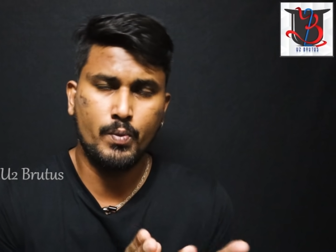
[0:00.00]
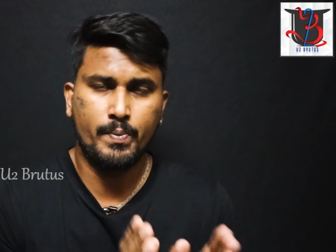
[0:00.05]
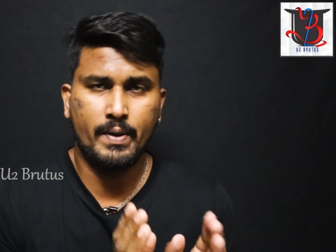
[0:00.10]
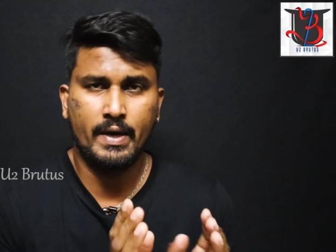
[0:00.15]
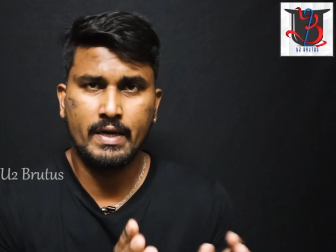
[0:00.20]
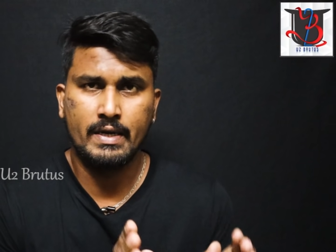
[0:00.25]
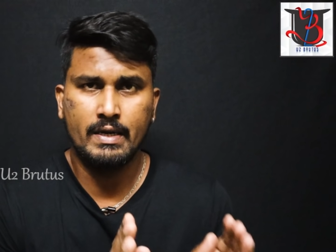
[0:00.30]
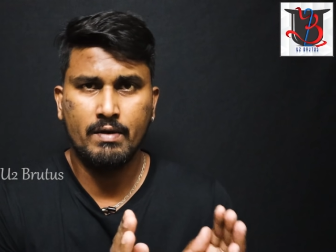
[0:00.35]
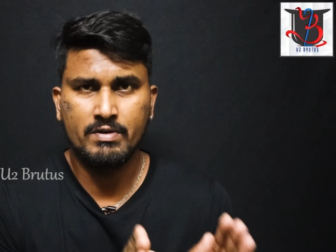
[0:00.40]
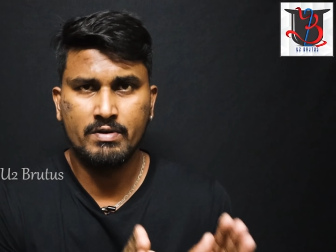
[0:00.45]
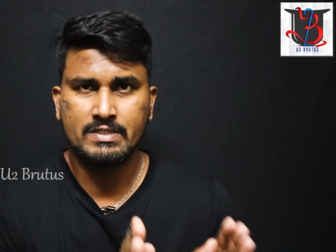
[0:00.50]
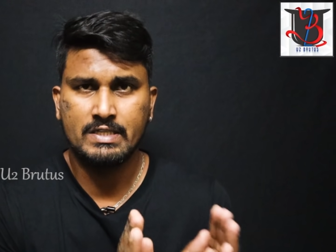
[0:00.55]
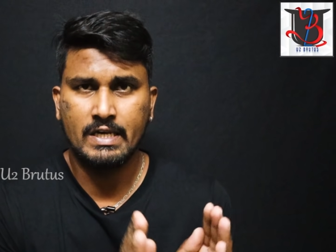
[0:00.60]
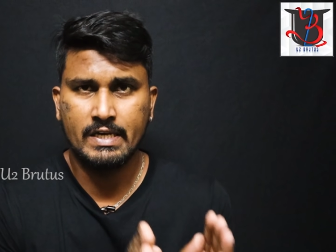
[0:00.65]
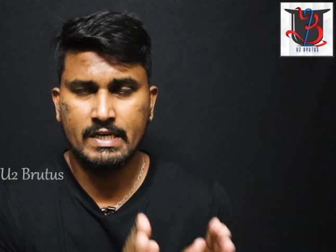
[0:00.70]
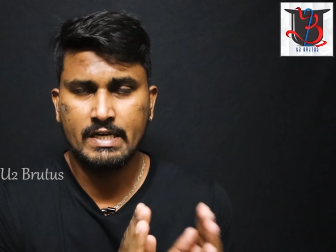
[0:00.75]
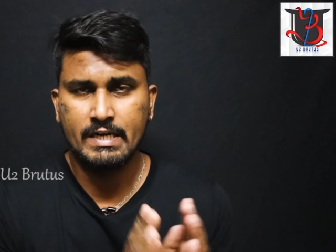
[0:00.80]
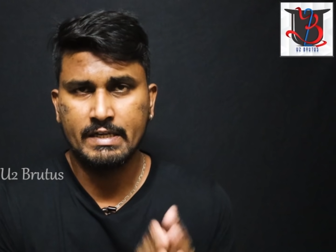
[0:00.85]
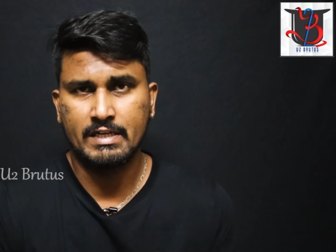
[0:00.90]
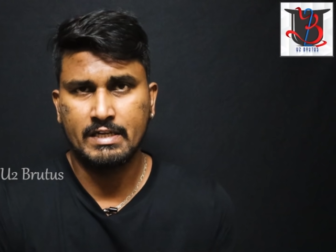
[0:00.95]
ஒரு பாயிண்ட்டை அவங்க
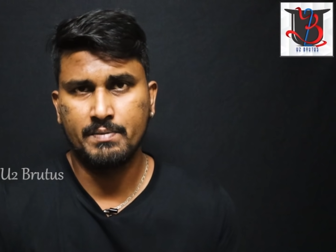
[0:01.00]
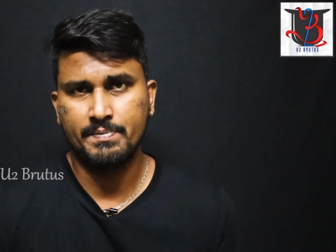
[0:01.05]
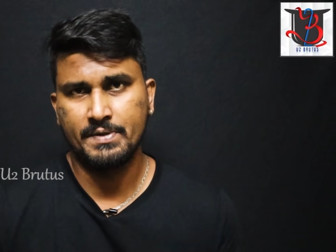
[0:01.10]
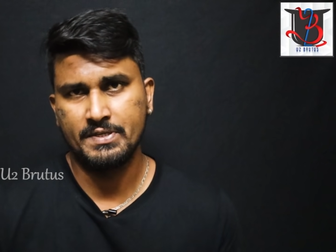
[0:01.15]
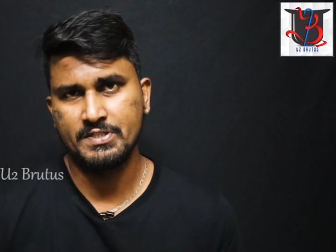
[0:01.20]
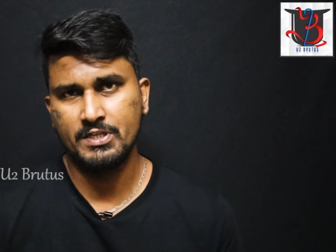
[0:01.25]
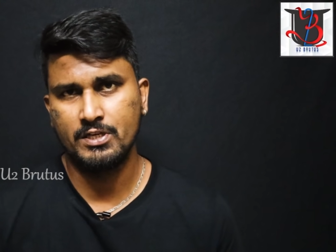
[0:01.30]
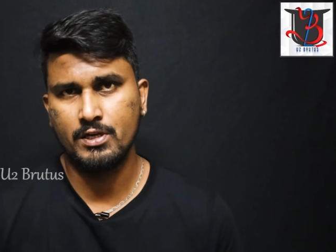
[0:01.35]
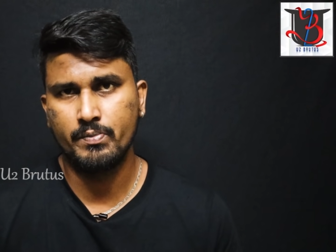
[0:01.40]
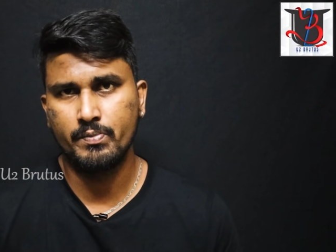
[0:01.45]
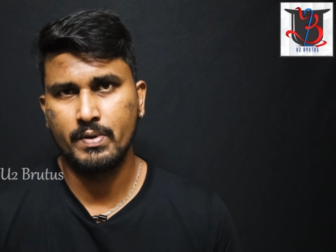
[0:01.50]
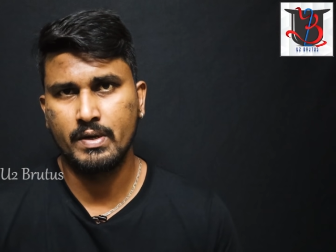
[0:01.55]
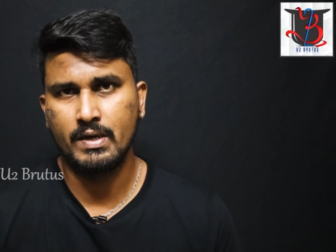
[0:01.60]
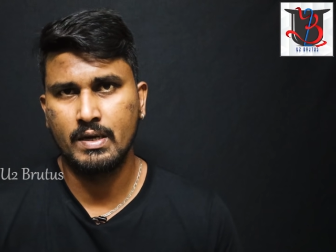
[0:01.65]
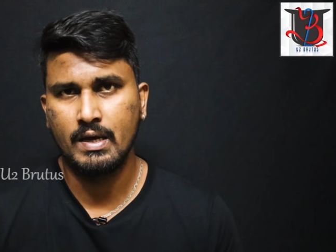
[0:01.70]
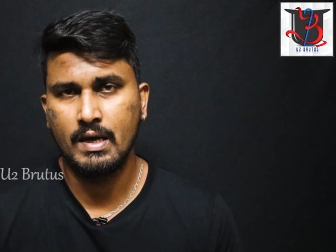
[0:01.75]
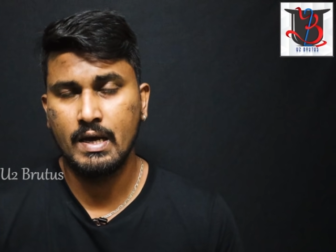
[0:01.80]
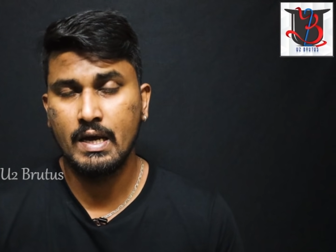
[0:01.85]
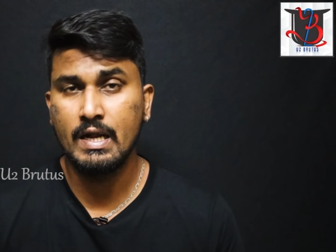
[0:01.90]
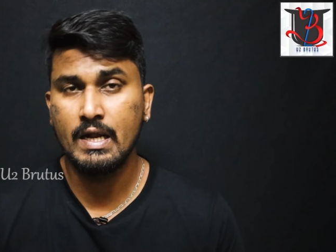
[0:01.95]
சரின்னு நினைக்கிறது பேசிகிட்டு
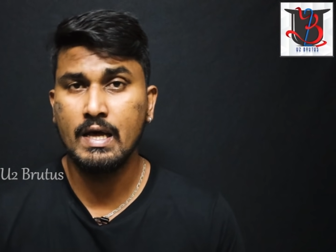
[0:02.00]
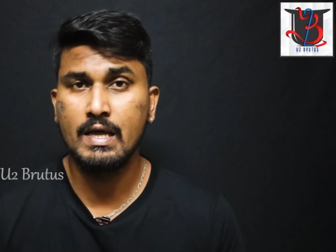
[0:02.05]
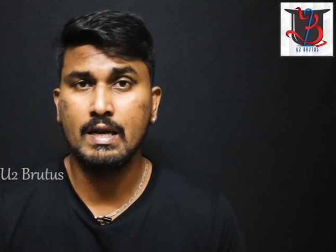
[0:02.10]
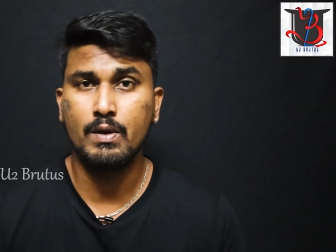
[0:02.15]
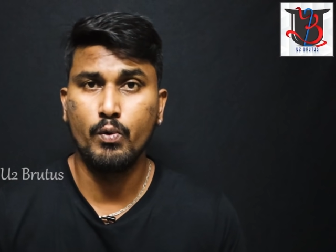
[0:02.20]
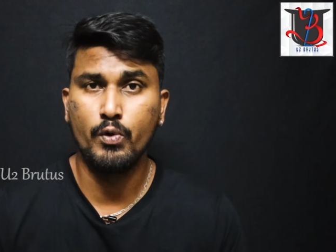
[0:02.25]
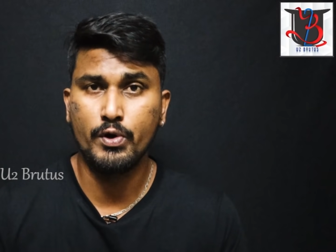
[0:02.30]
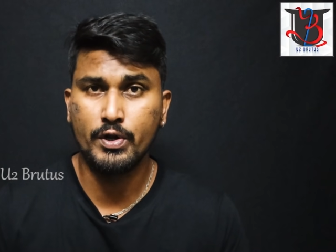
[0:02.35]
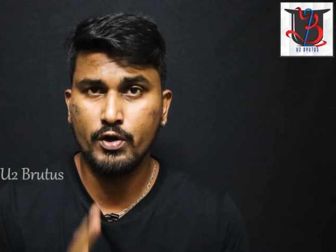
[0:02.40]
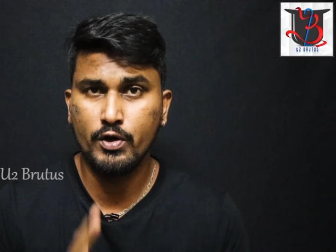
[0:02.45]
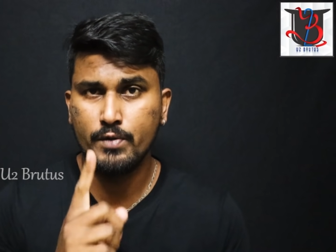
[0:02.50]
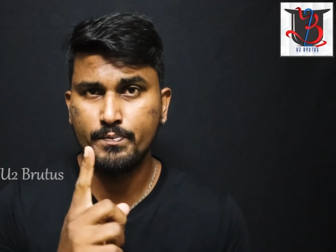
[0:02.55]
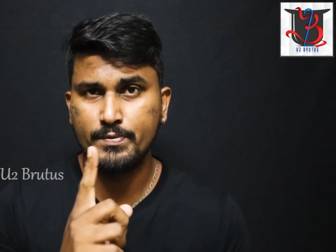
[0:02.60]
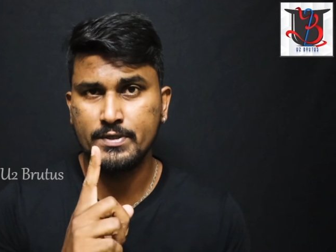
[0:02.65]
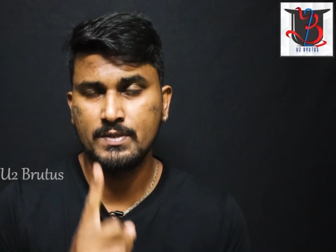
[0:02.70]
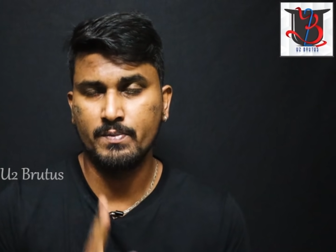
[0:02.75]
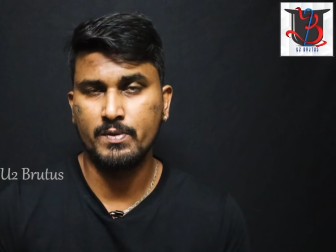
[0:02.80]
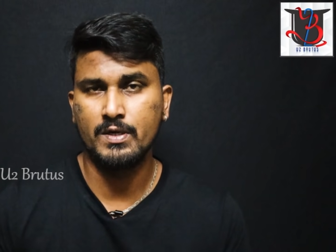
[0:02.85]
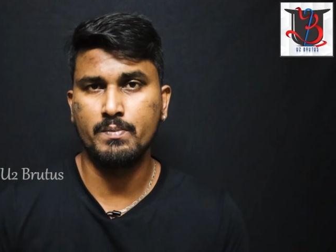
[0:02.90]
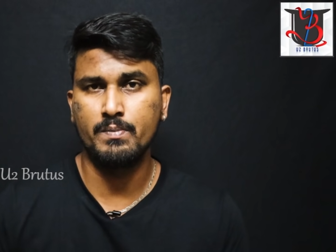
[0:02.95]
இருப்பாங்க ஆனால் அதில் ஒரே ஒரு
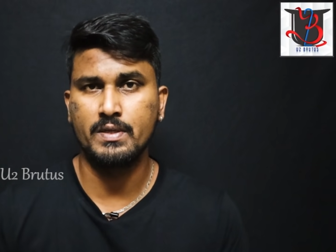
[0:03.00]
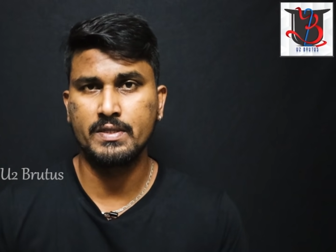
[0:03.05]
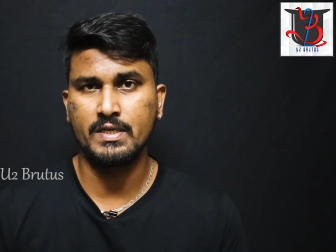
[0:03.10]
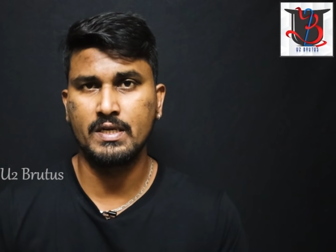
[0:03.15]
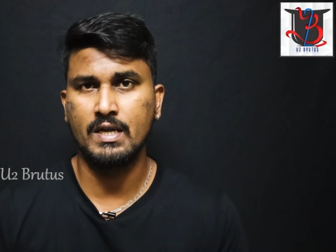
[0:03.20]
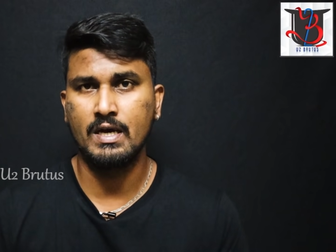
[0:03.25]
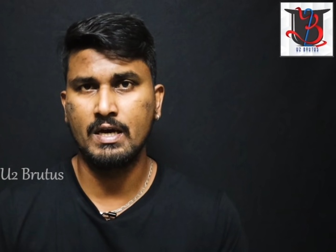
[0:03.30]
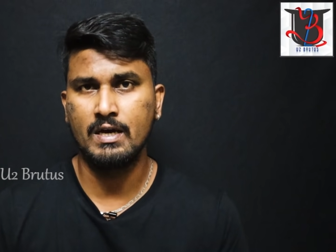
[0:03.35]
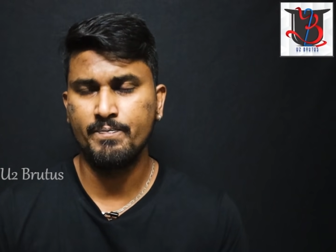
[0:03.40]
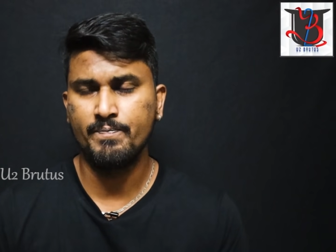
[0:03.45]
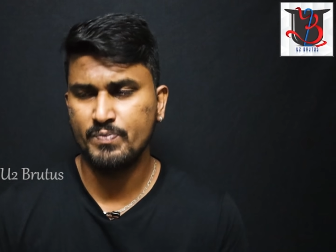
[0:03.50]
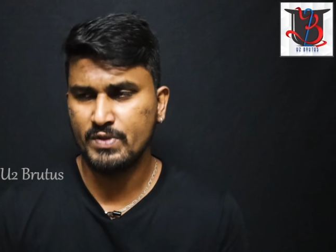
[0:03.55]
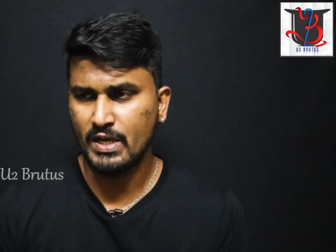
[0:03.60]
பீஸை மட்டும் பார்த்தீங்கன்னா